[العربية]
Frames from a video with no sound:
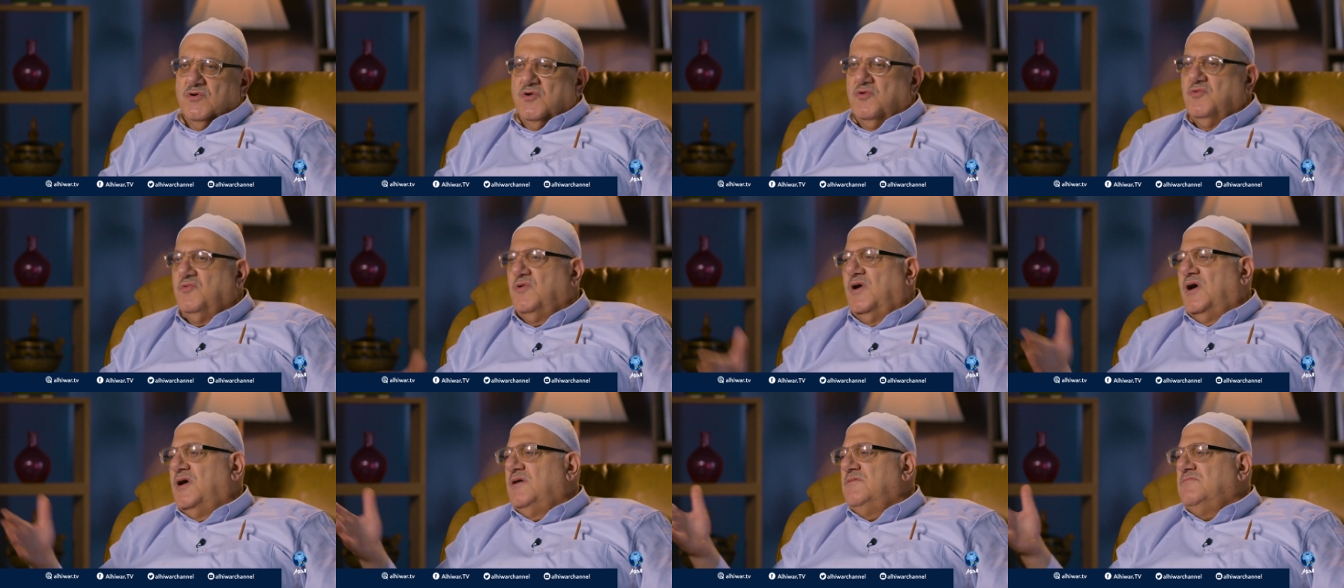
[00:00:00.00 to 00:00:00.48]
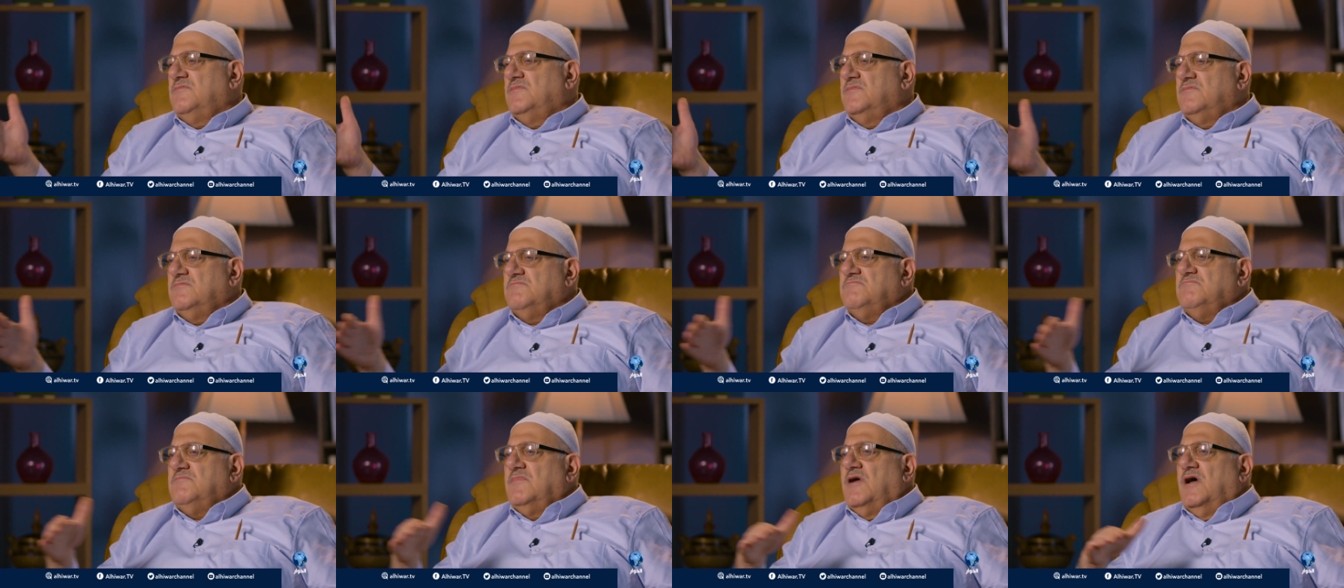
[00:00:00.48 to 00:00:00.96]
هو
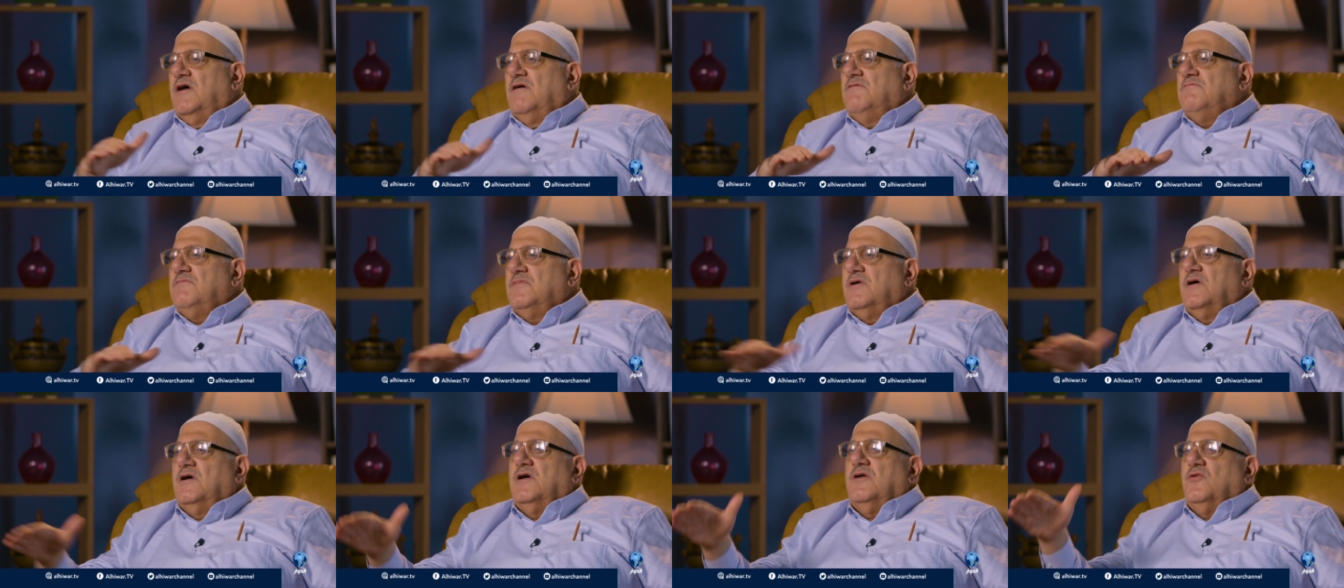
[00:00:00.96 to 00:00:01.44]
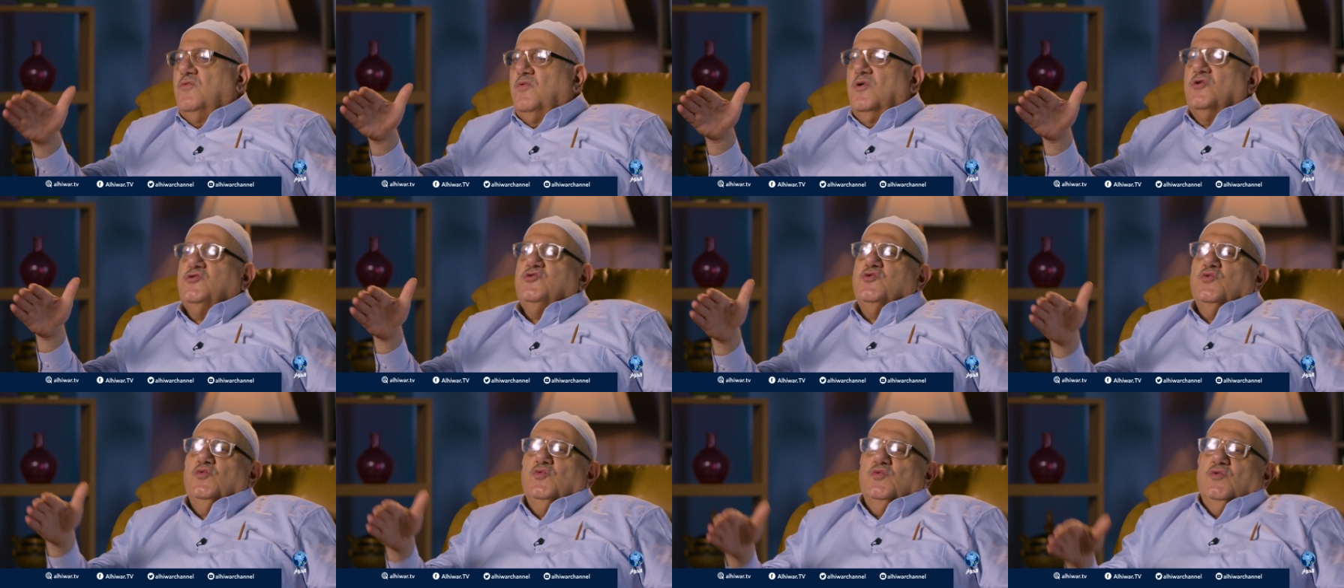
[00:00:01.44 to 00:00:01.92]

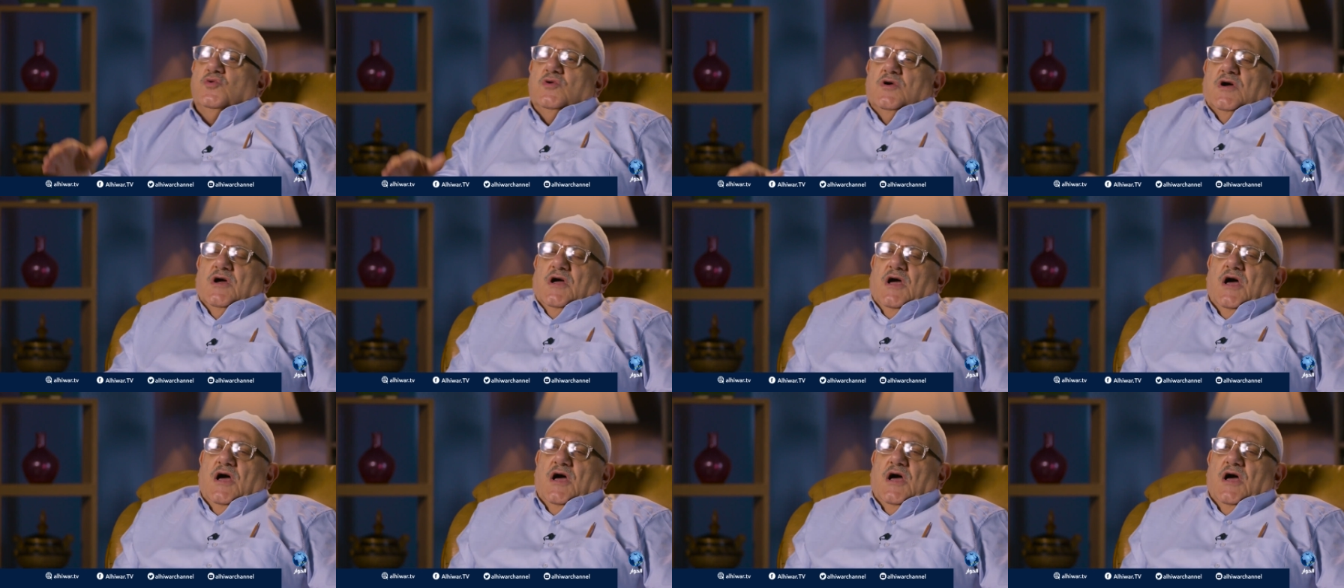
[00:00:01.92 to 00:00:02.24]
وجه